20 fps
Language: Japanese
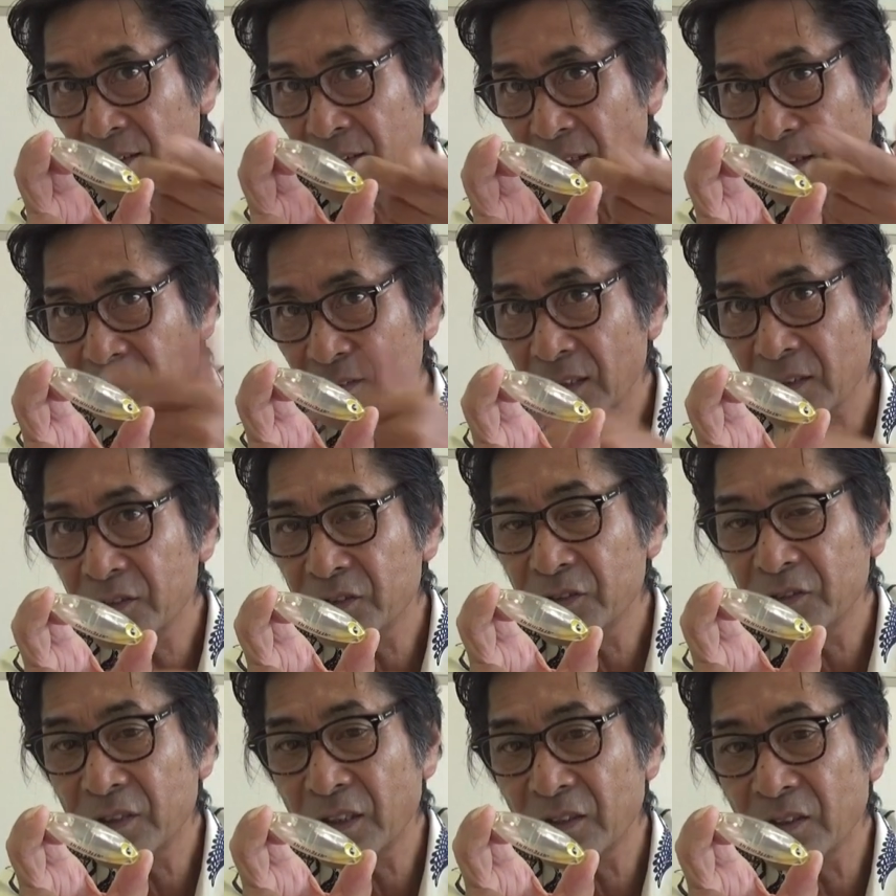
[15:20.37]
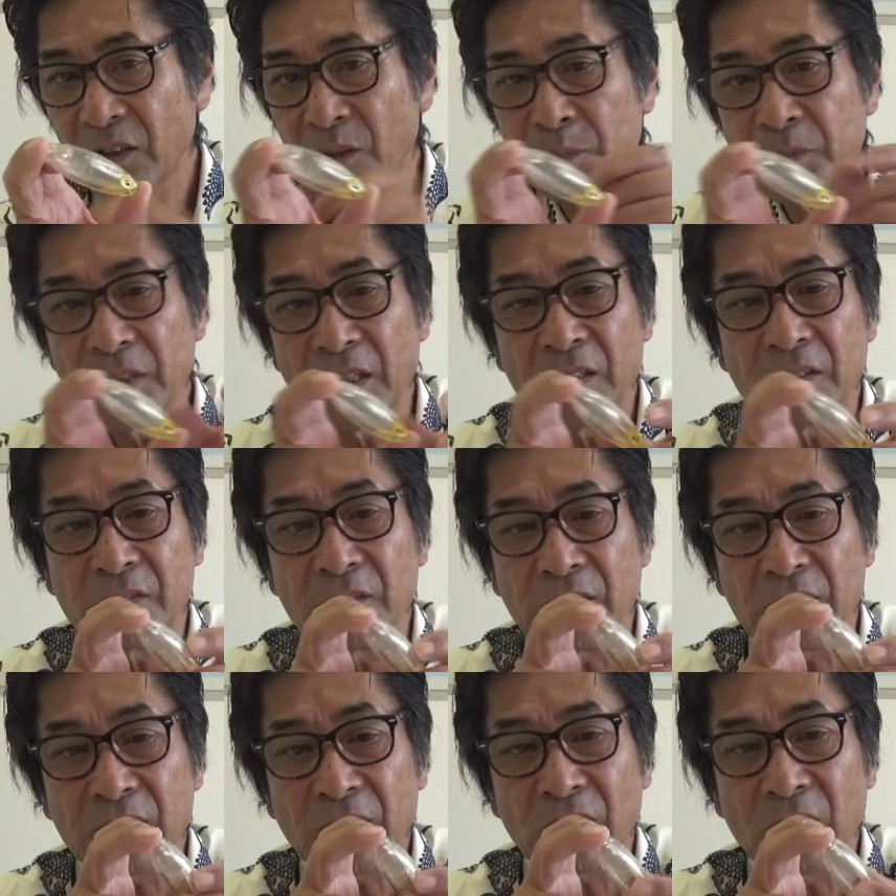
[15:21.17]
たくさんついてるのが見えるん
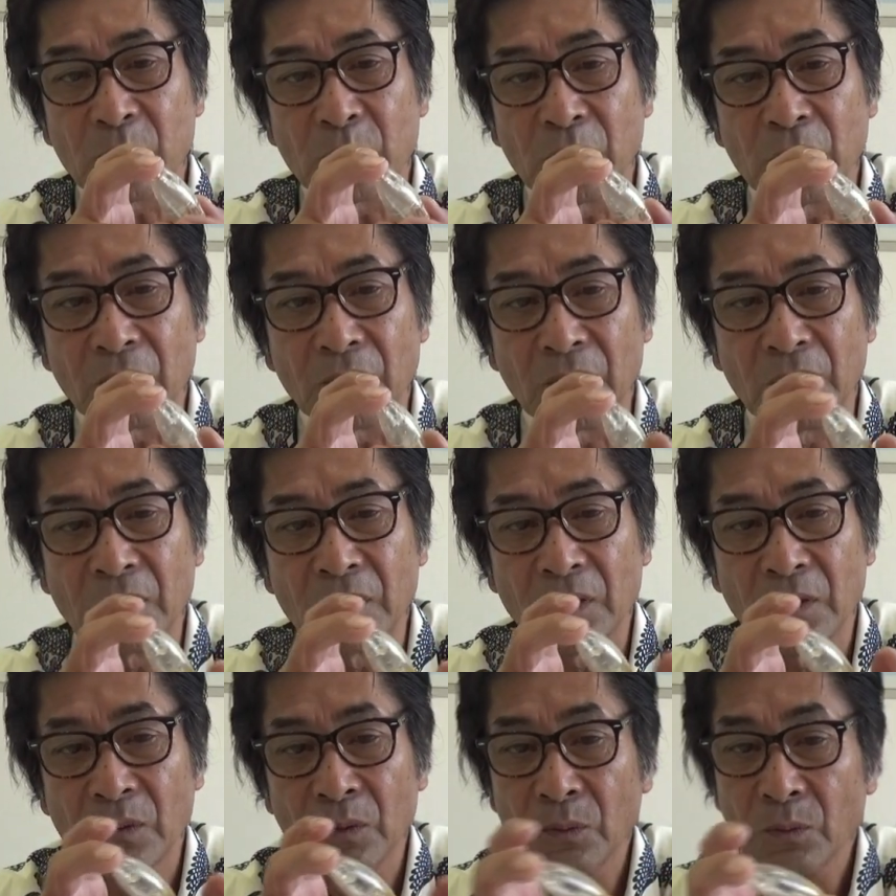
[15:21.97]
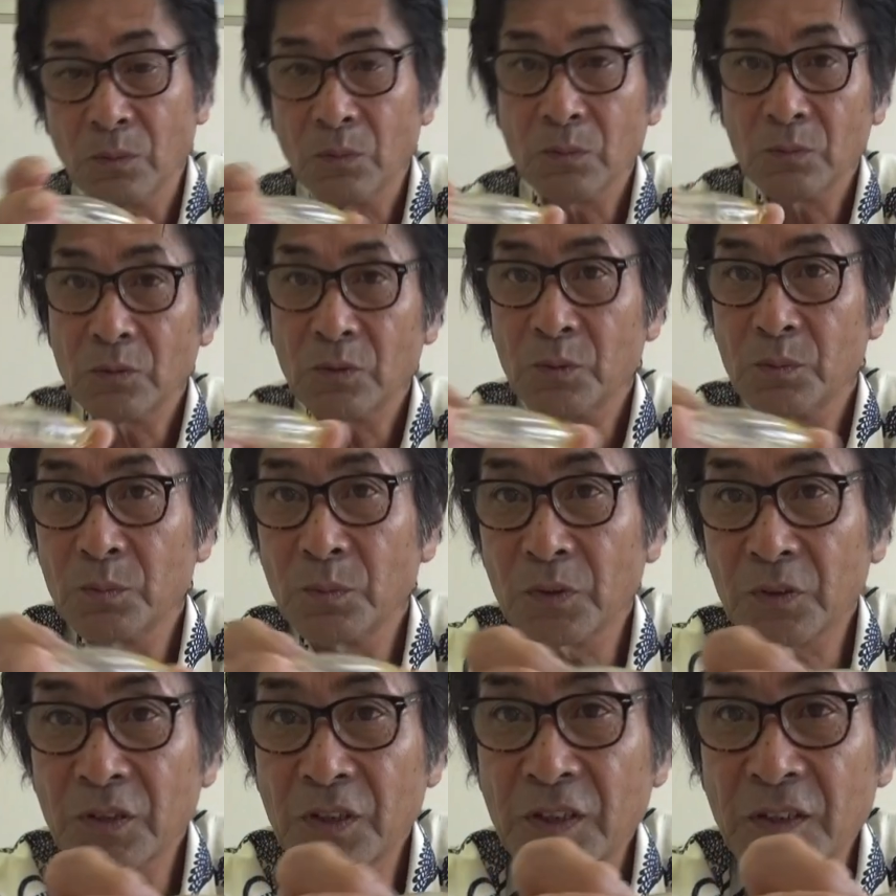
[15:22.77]
ですけども本
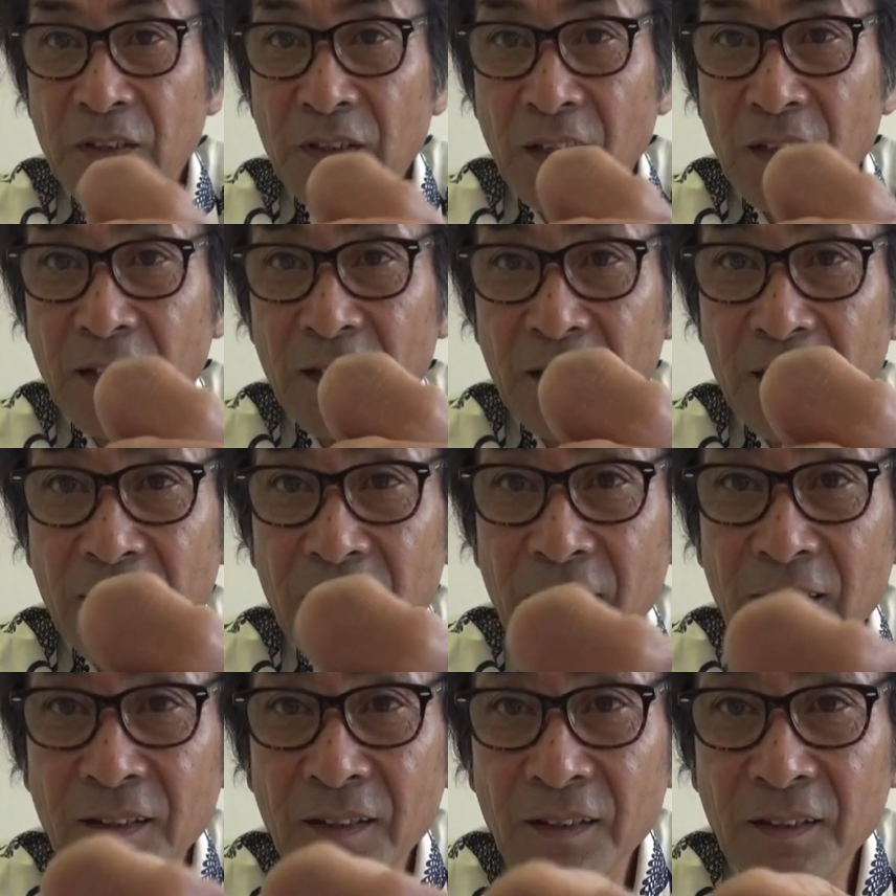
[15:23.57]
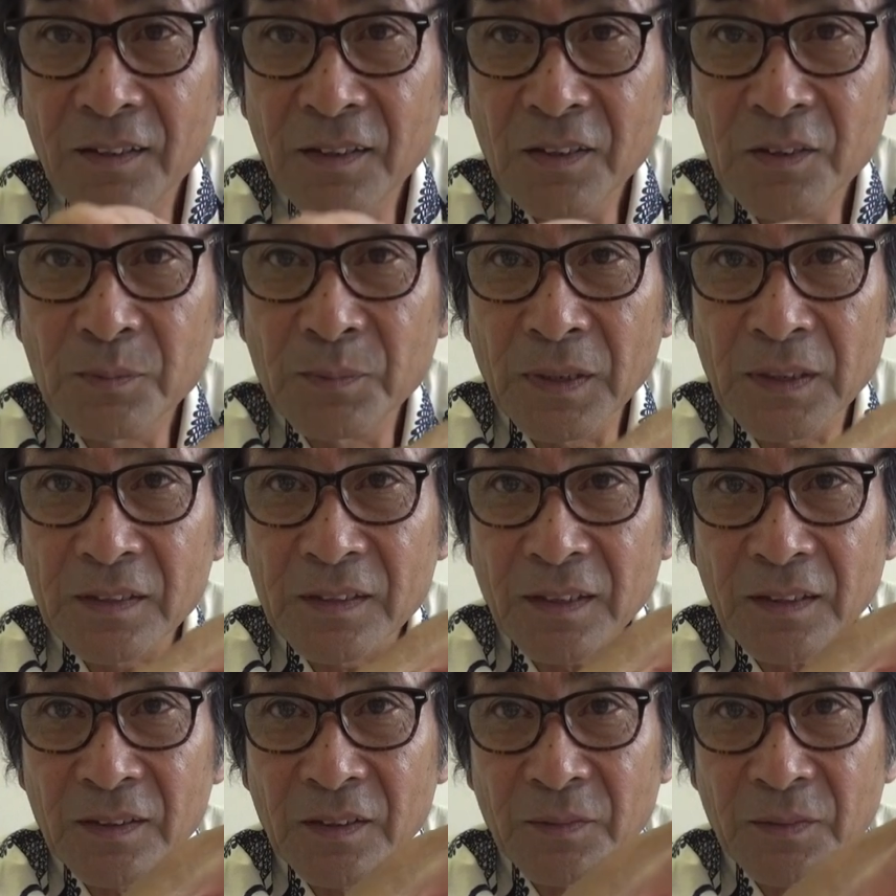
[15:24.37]
当もう綺麗に埋まっ
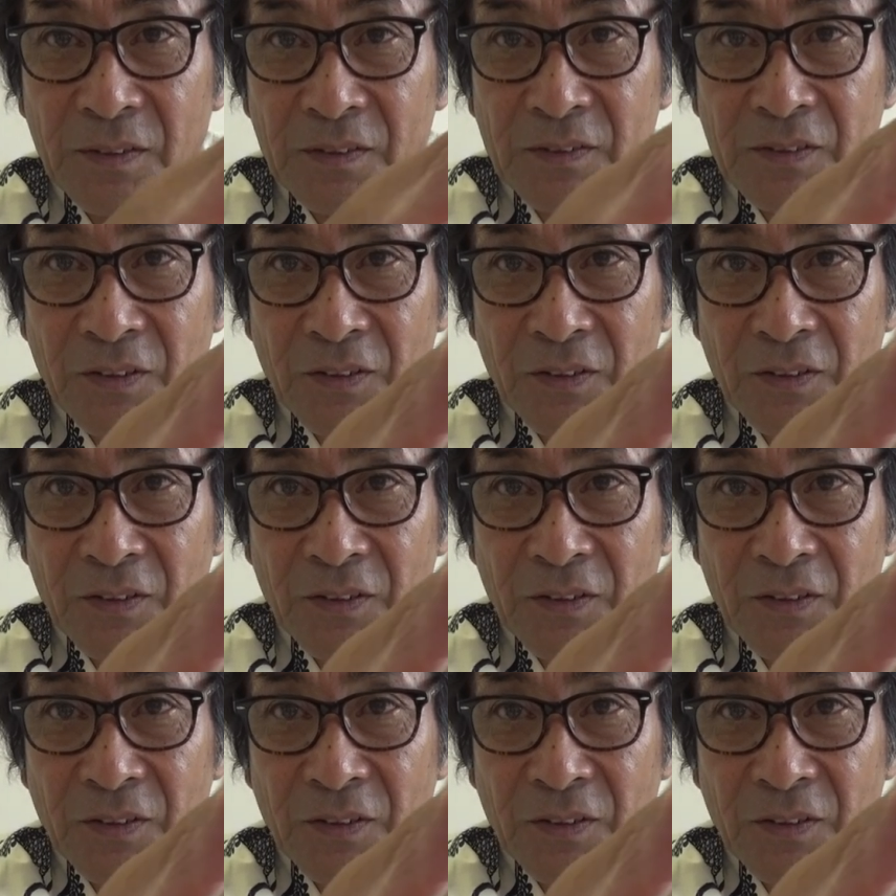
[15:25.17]
ちゃってます